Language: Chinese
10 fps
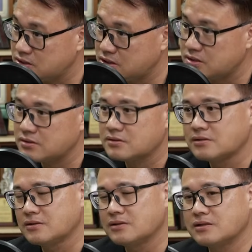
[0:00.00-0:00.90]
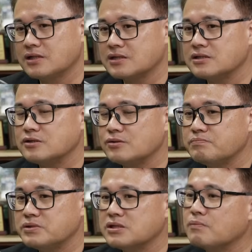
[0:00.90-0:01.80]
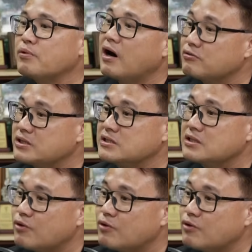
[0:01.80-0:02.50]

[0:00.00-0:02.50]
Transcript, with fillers: 见，那可能用比较不好听